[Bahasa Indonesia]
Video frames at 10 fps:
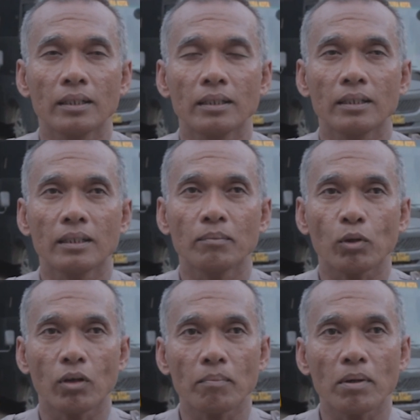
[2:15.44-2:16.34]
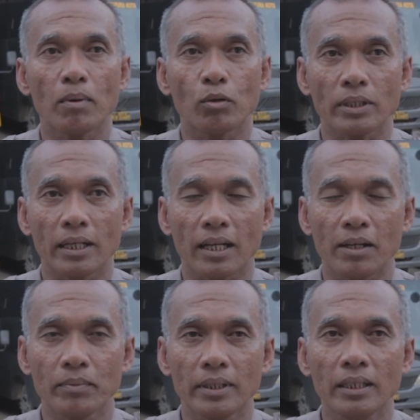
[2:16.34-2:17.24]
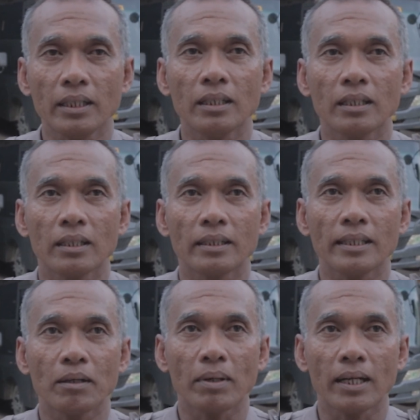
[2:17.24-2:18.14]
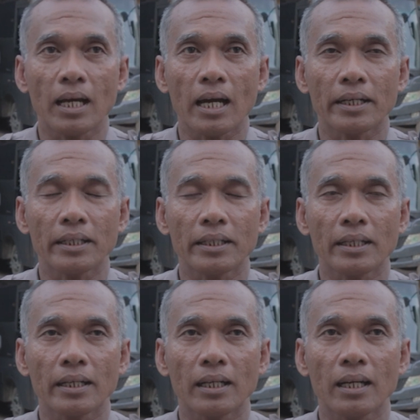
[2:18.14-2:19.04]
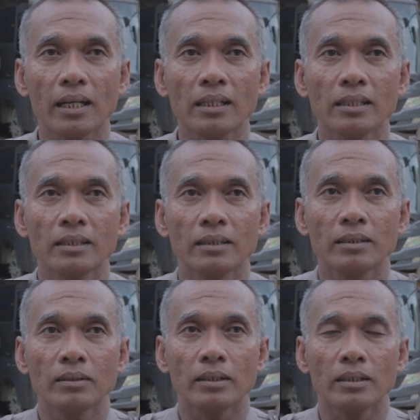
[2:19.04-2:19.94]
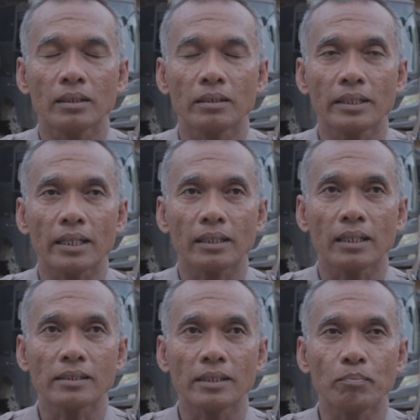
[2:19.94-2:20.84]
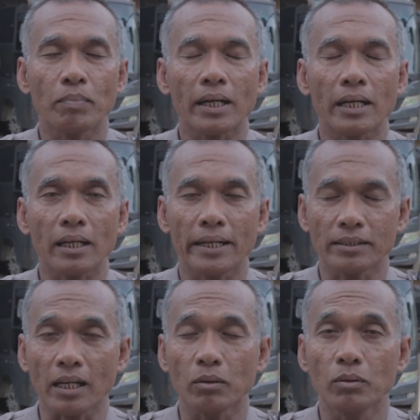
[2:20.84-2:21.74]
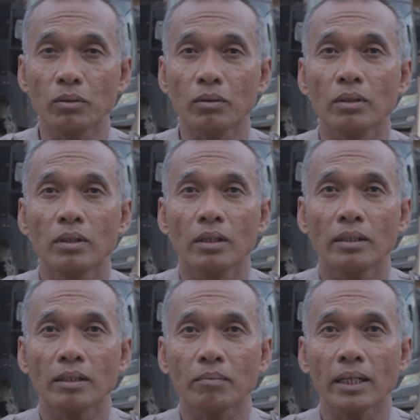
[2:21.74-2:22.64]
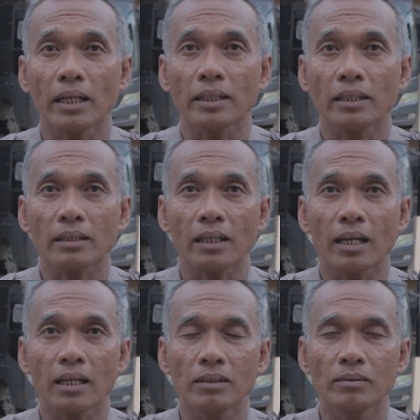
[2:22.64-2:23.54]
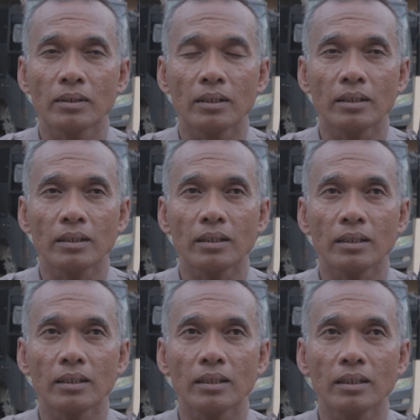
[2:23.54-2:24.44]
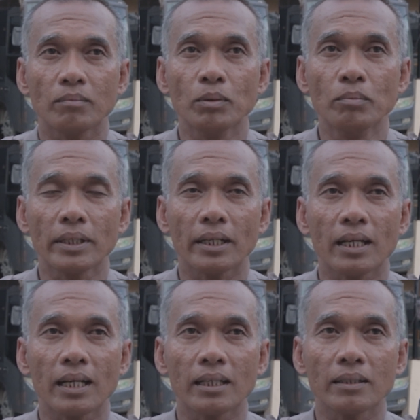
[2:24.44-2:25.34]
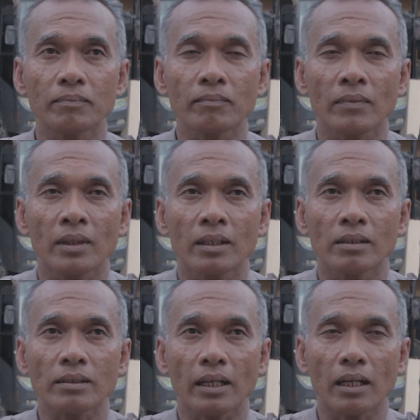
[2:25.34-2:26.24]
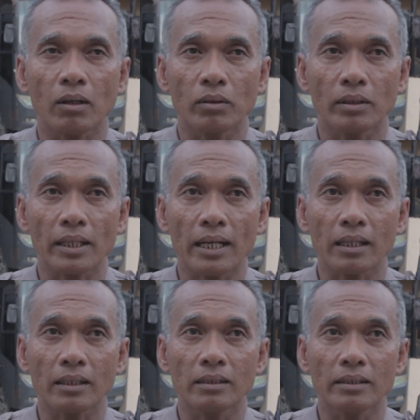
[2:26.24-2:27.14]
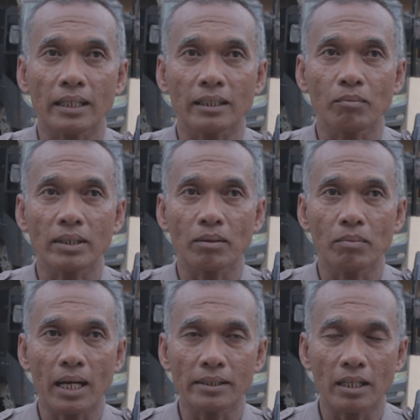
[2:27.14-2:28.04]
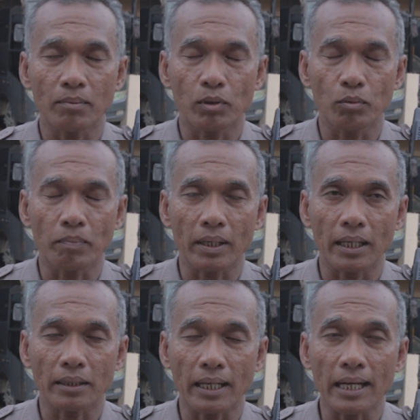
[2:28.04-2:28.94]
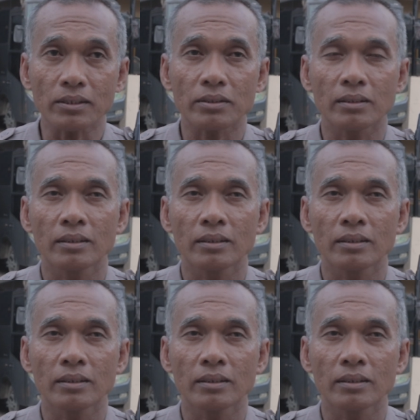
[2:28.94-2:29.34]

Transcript: uh, program kemanusiaan kami yang mana hari ini adalah uh, kegiatan SIPAR dan Keladi Sagu yang mana kita telah uh, memberikan sarana kontak kegiatan belajar mengajar berupa tas,